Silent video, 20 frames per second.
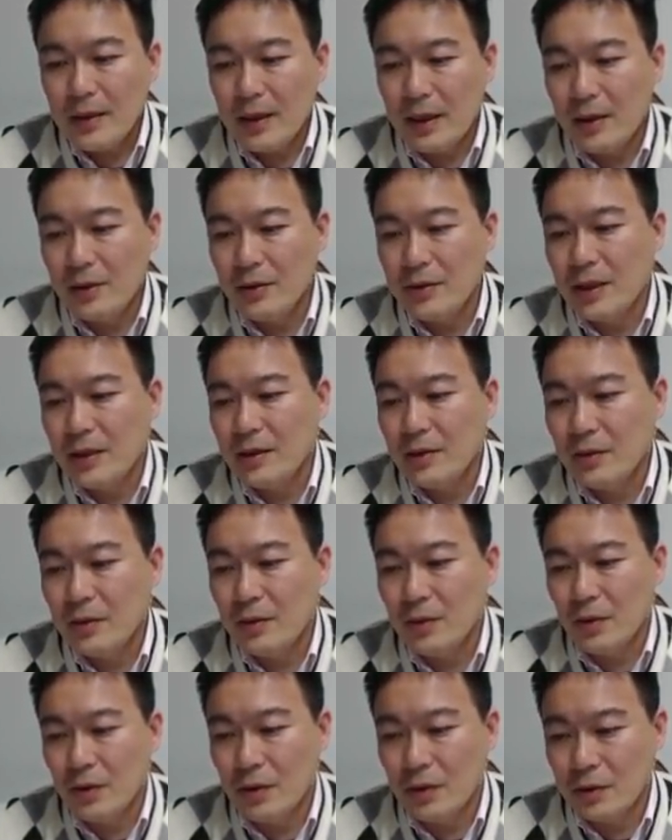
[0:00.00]
然后呢，
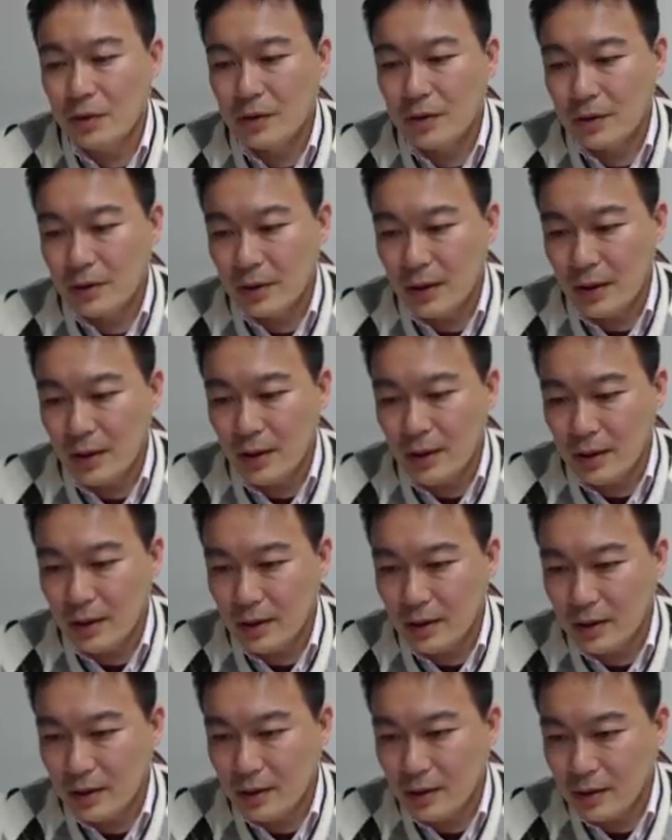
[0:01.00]
我
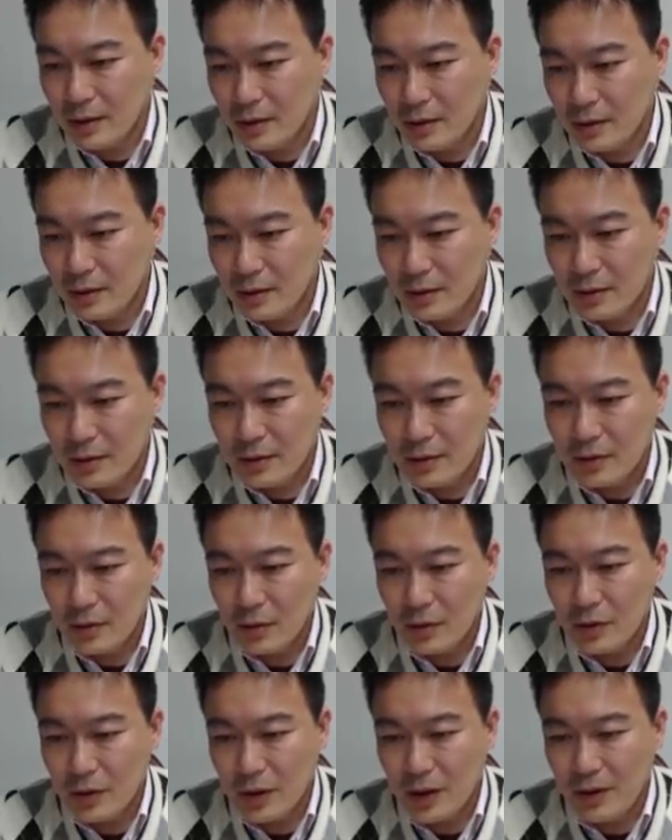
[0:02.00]
呃，
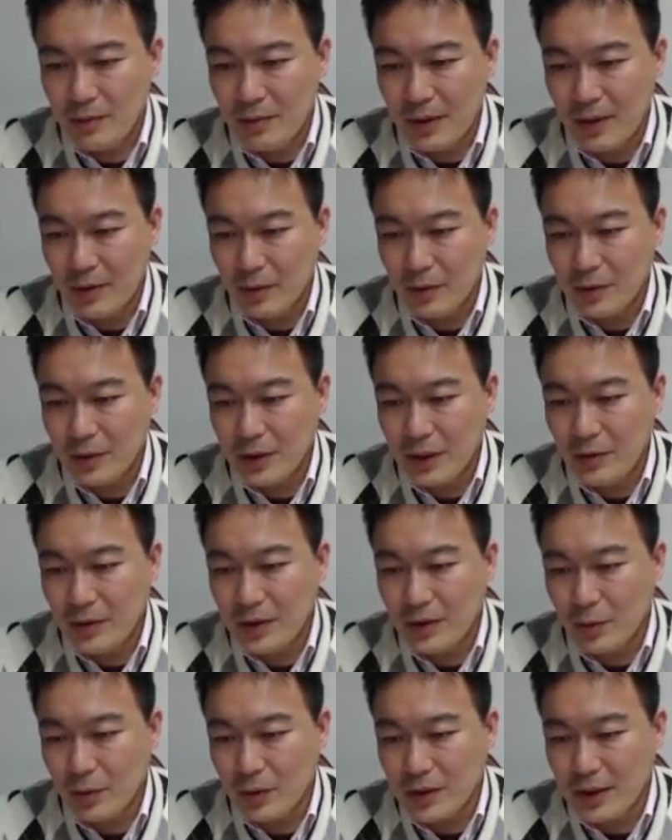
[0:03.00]
我就可以把，因
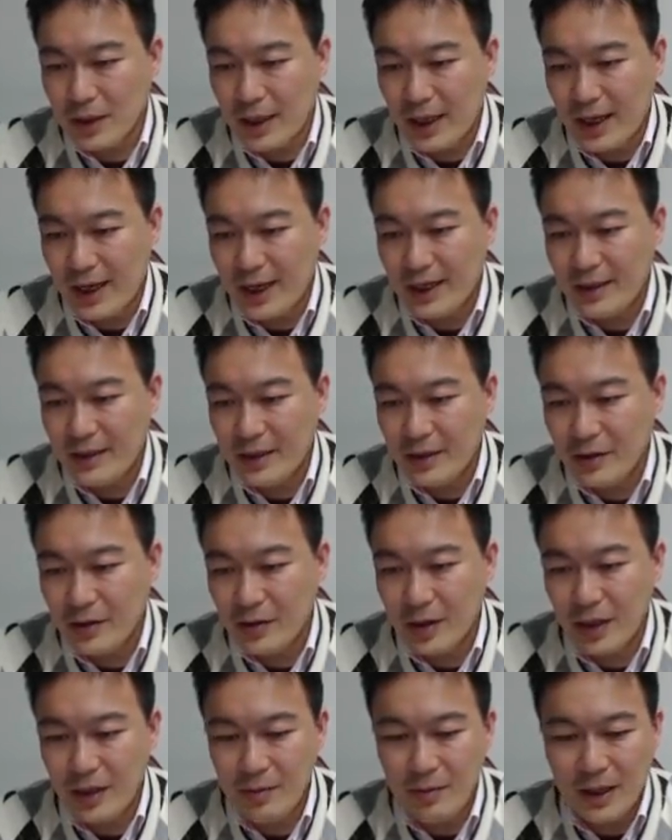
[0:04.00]
为我这个 I 呢，
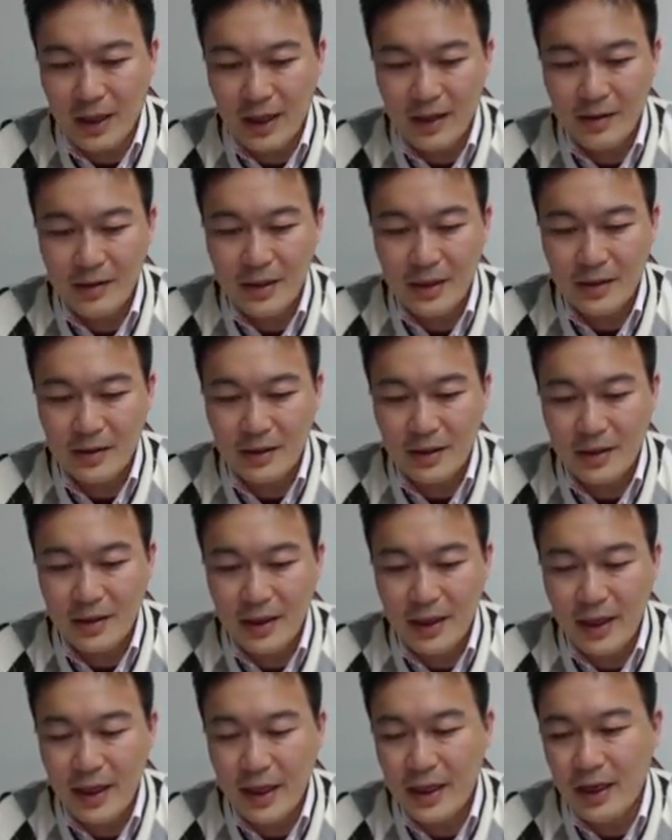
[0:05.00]
又可以把它写
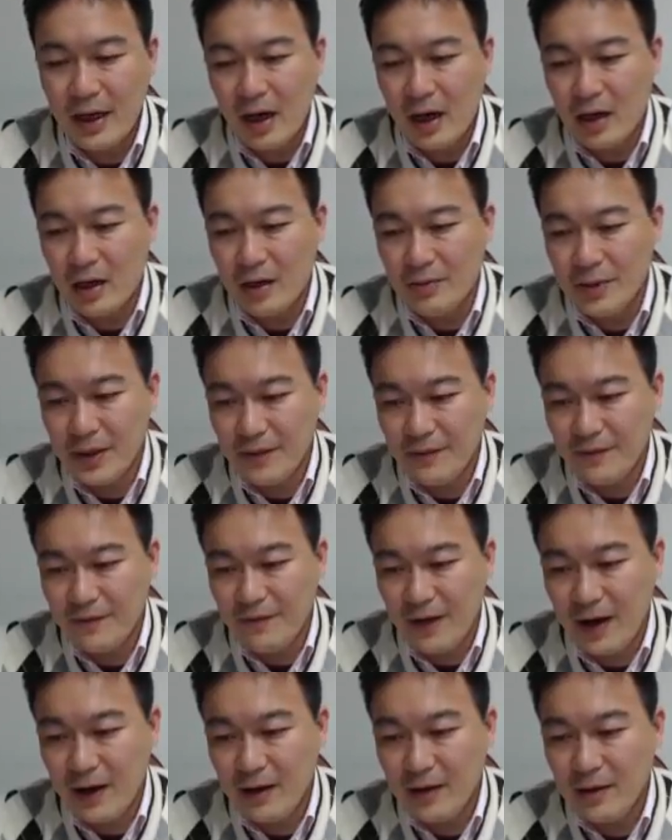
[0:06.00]
成 A R
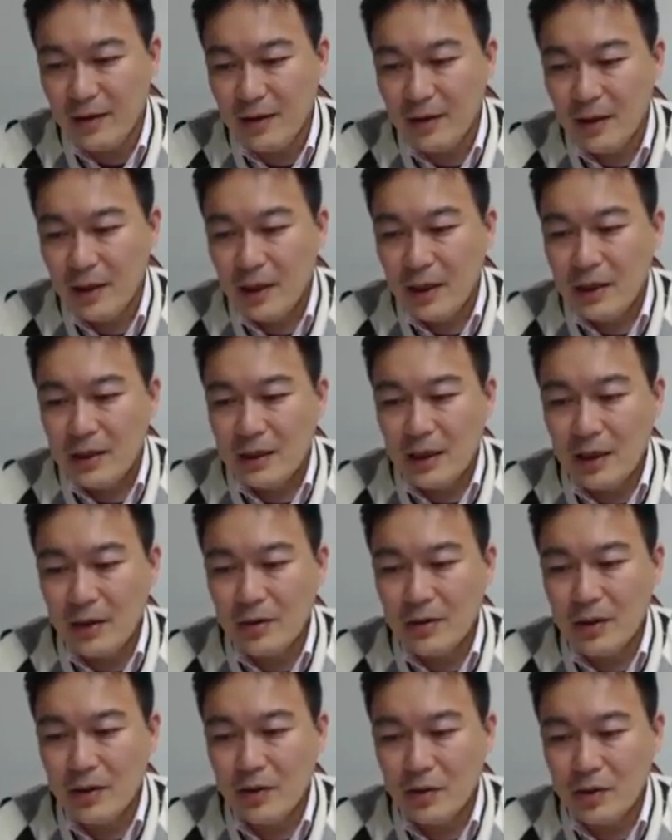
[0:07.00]
平方。然
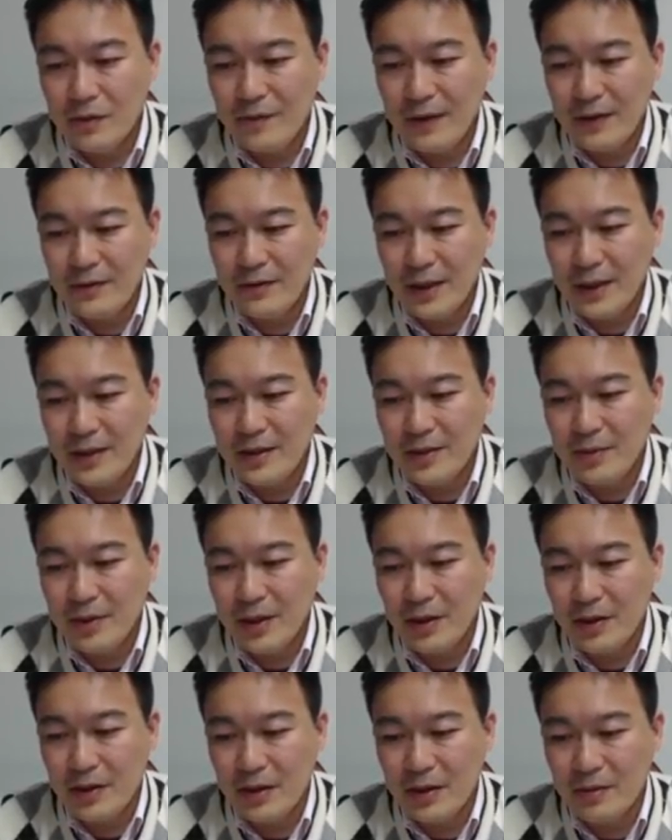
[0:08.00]
后呢，我就发觉，哎，这
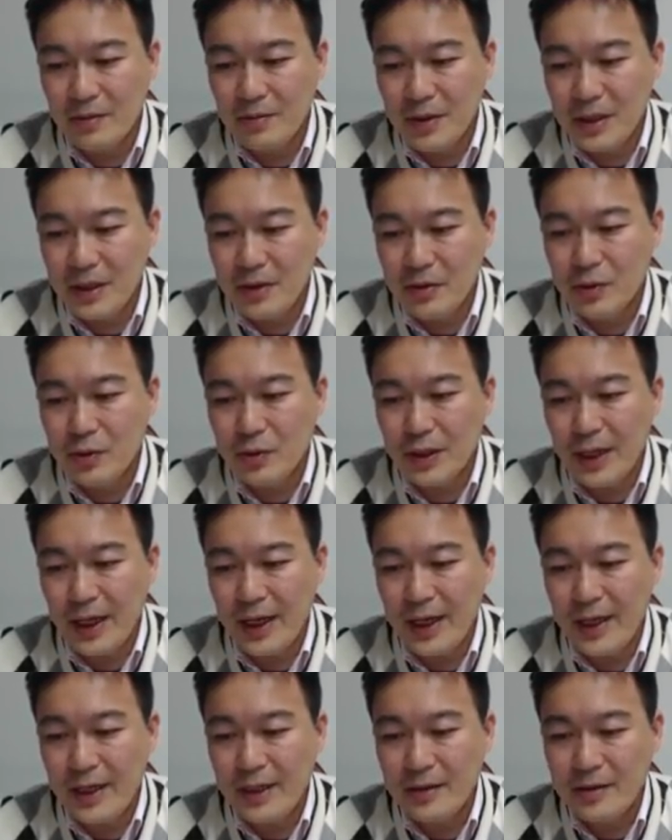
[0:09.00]
边有一个 p 除以
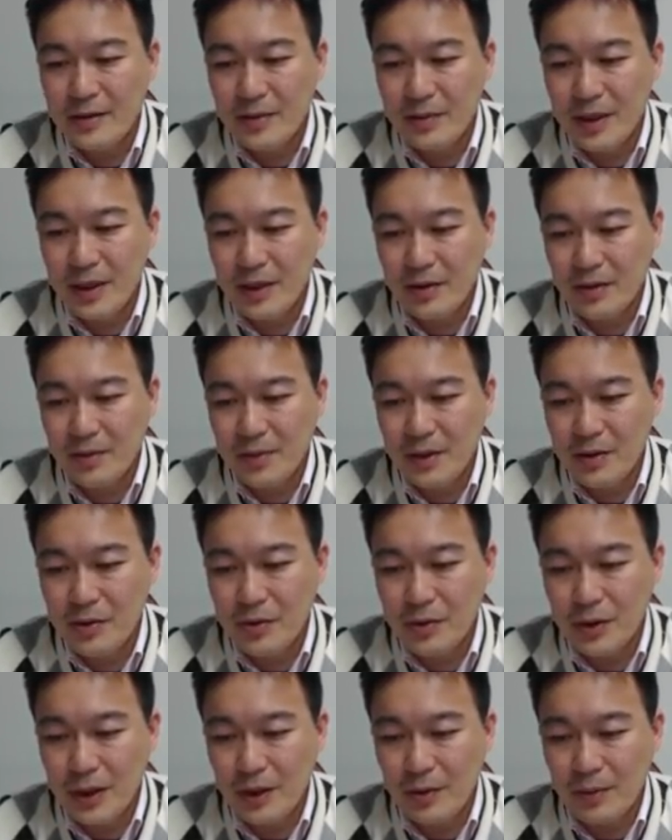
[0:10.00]
a，这边有一个 p
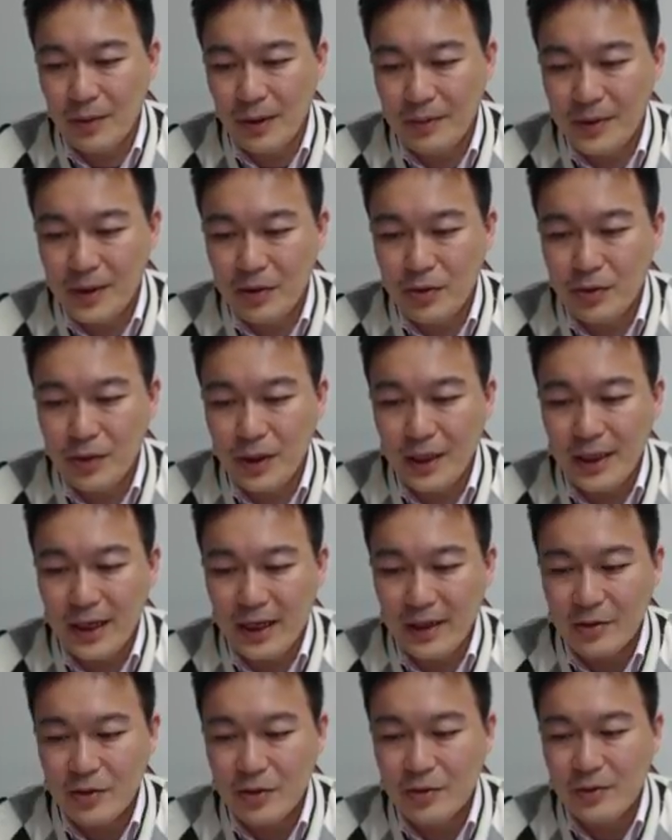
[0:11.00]
除以们把 p 除以 A
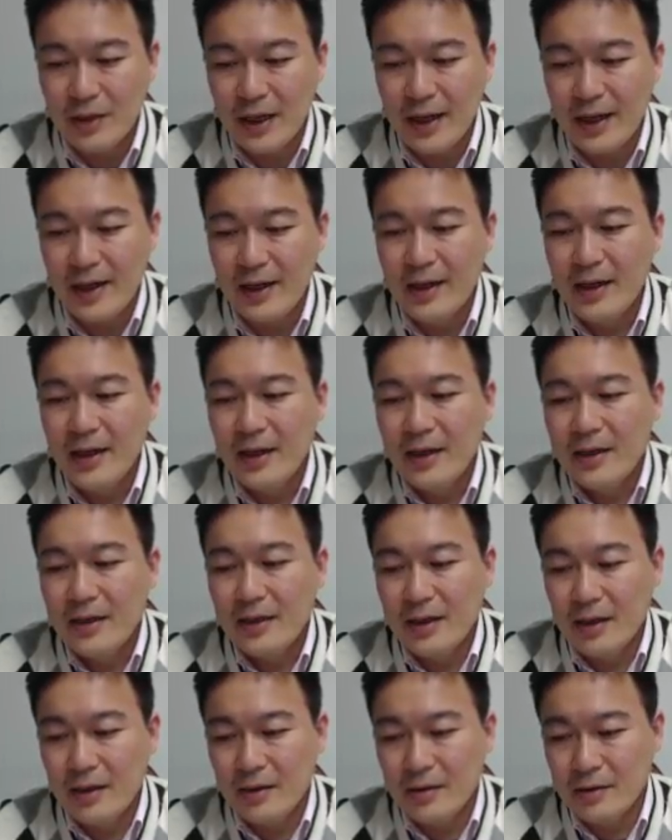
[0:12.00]
拿出来，
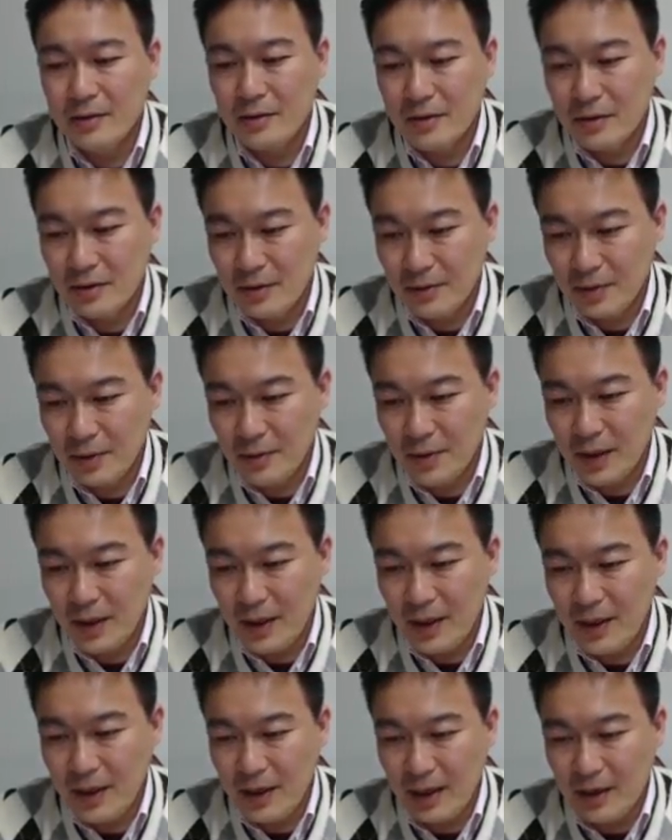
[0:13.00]
然后这边
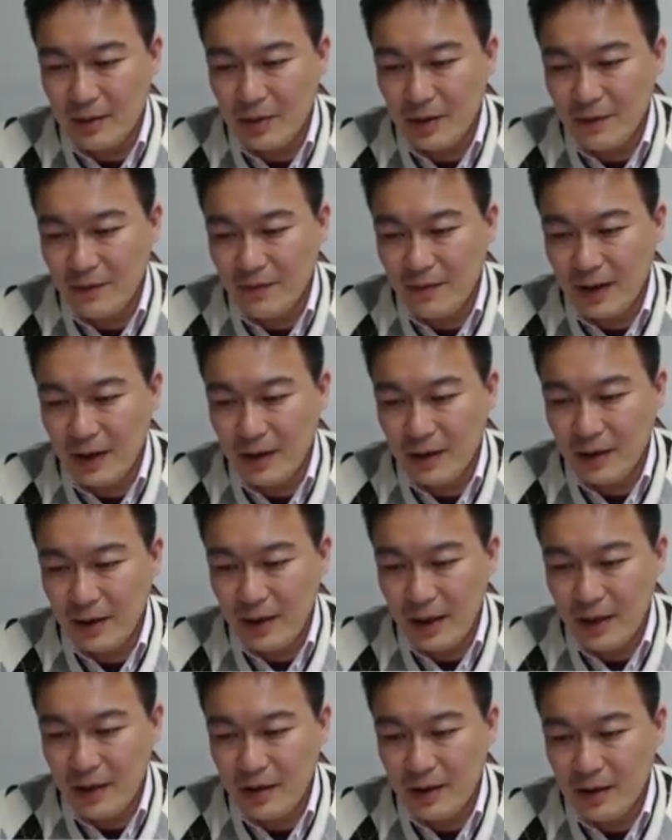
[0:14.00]
变 a r 平
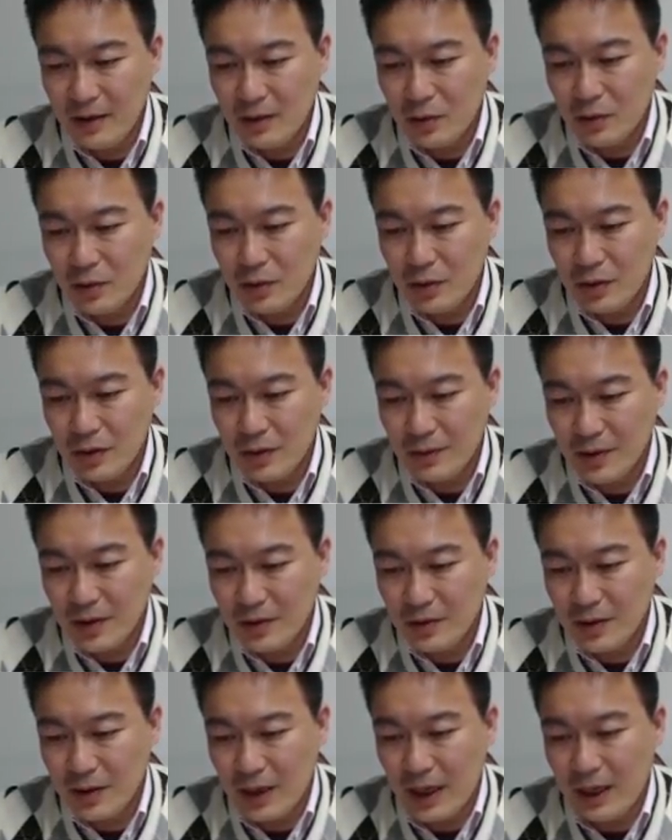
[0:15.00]
方，a 移出去，这
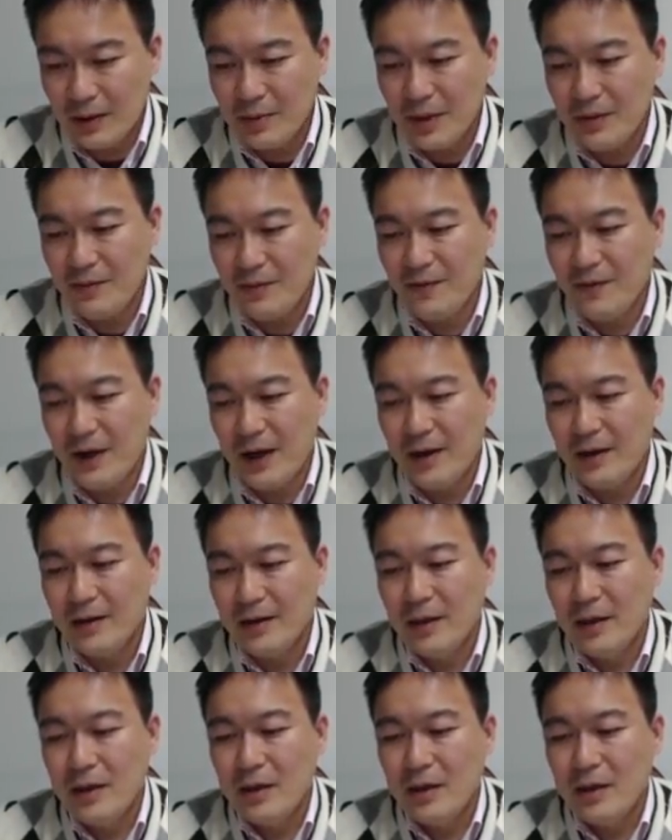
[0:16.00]
边是 r 平方。